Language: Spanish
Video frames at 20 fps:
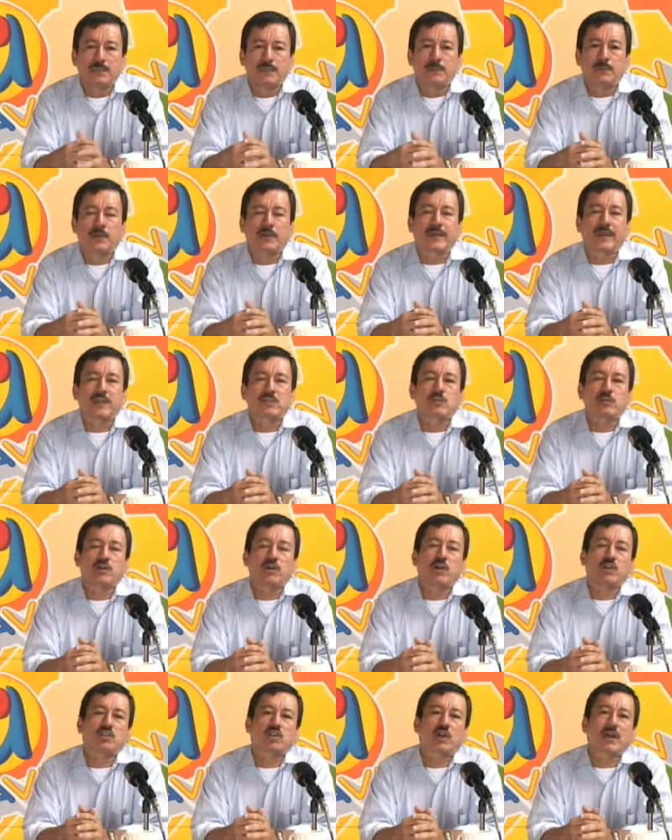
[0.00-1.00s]
¿Por qué su
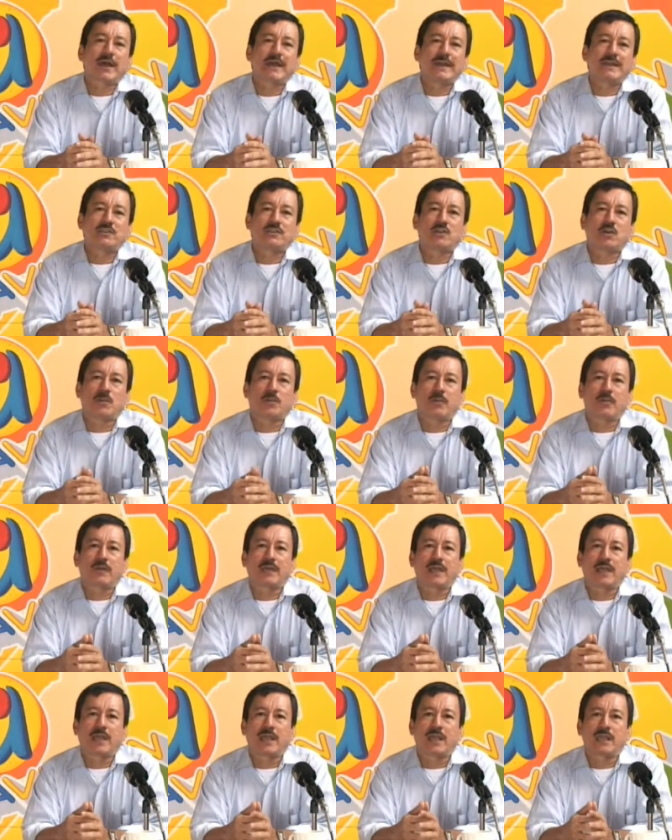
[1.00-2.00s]
hijo es drogadicto? ¿Por
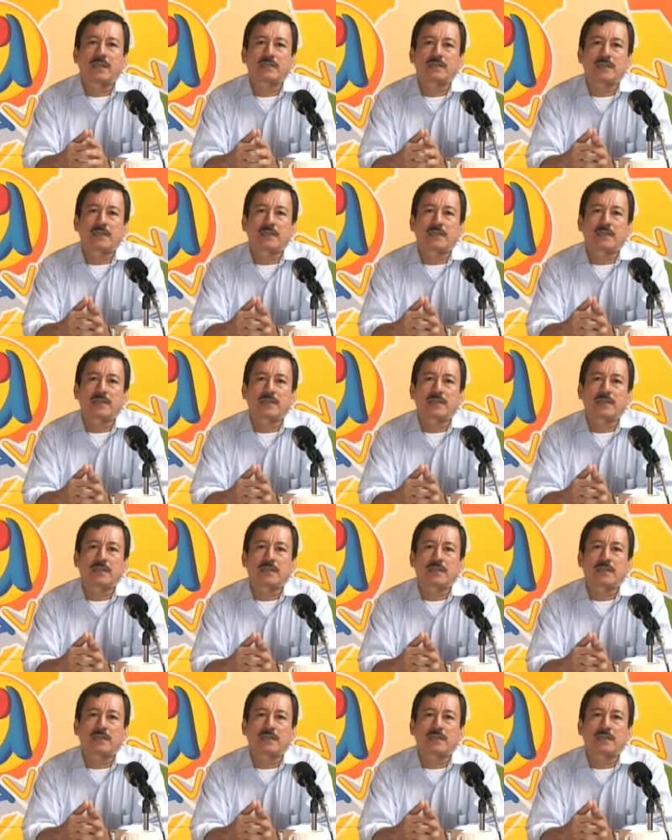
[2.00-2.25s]
qué es,